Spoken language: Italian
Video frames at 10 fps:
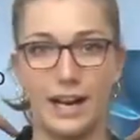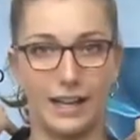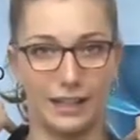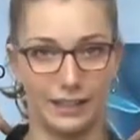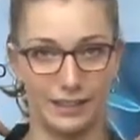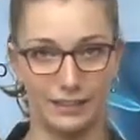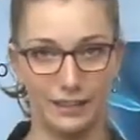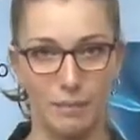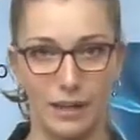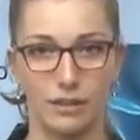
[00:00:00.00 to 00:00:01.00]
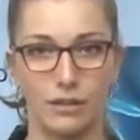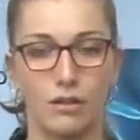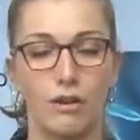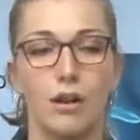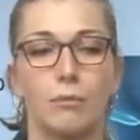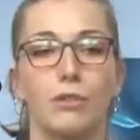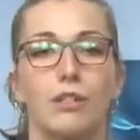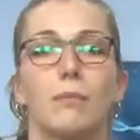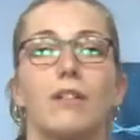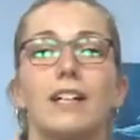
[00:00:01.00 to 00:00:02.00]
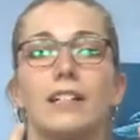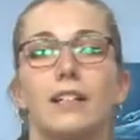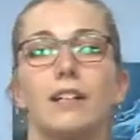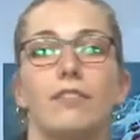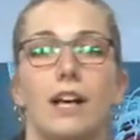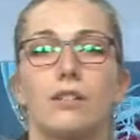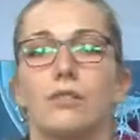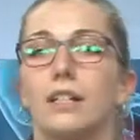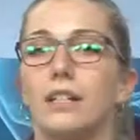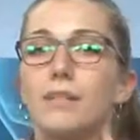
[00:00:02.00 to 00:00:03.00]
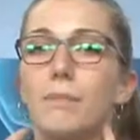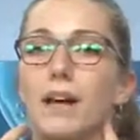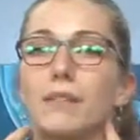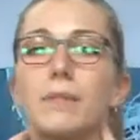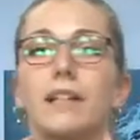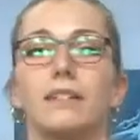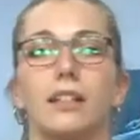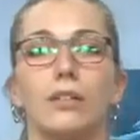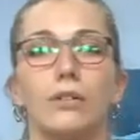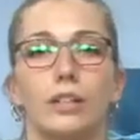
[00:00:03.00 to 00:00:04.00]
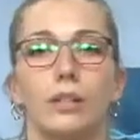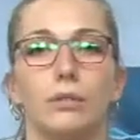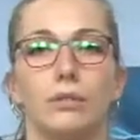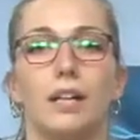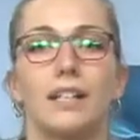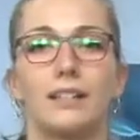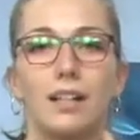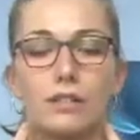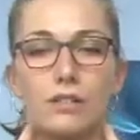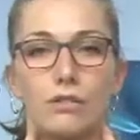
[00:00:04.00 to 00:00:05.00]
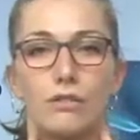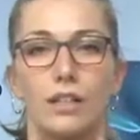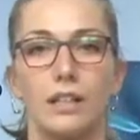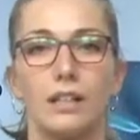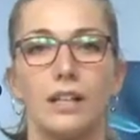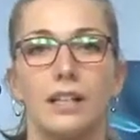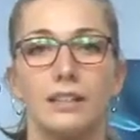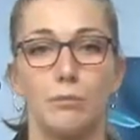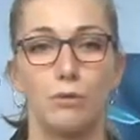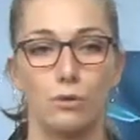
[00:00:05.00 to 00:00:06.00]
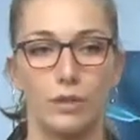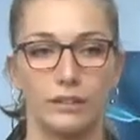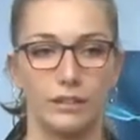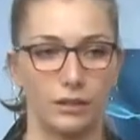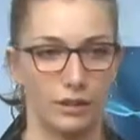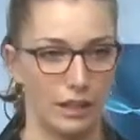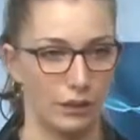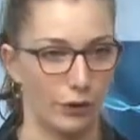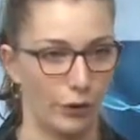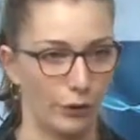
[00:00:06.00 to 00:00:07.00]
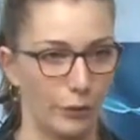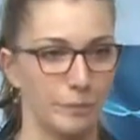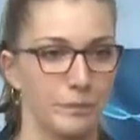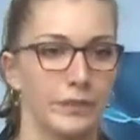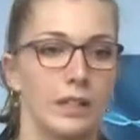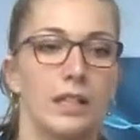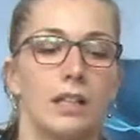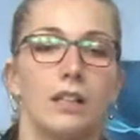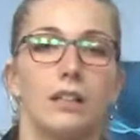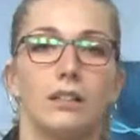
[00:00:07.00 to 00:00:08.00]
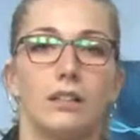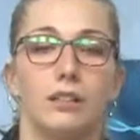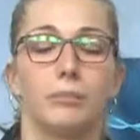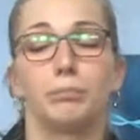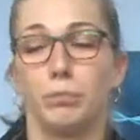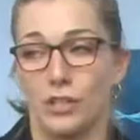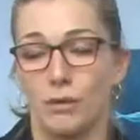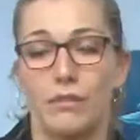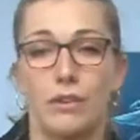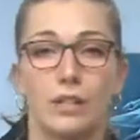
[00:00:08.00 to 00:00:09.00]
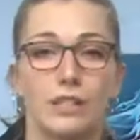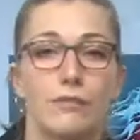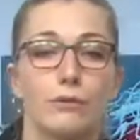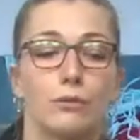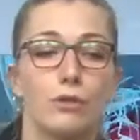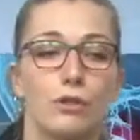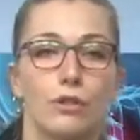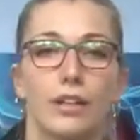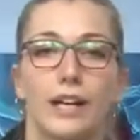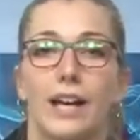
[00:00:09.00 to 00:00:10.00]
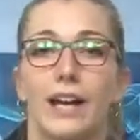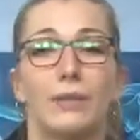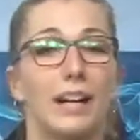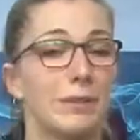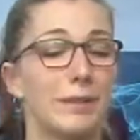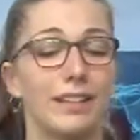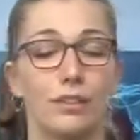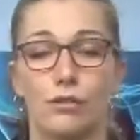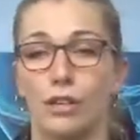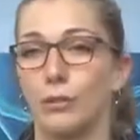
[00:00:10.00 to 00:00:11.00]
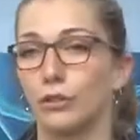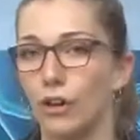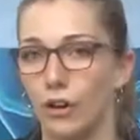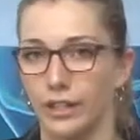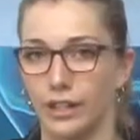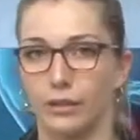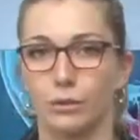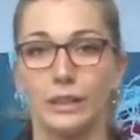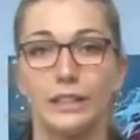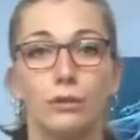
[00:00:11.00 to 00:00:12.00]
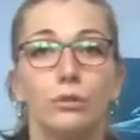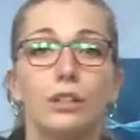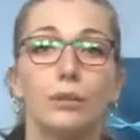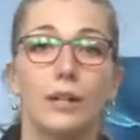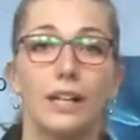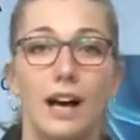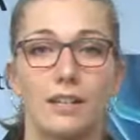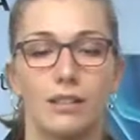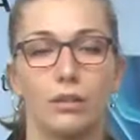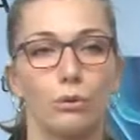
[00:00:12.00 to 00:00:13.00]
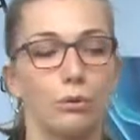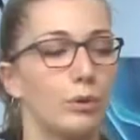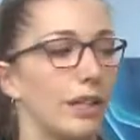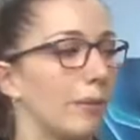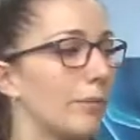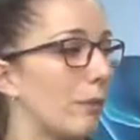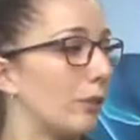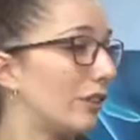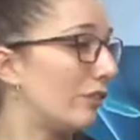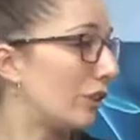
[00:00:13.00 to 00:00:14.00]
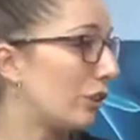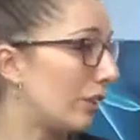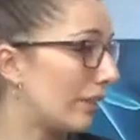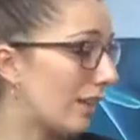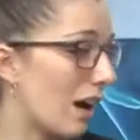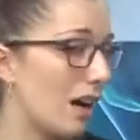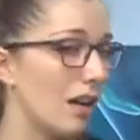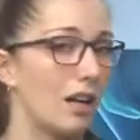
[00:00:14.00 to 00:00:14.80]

e anche del trapezio, possiamo avere di riflesso degli spasmi anteriori, quindi una retrazione dei muscoli anteriori del collo. Eh, possiamo avere una disfunzione e una limitazione motoria, quindi tutti quei casi in cui abbiamo difficoltà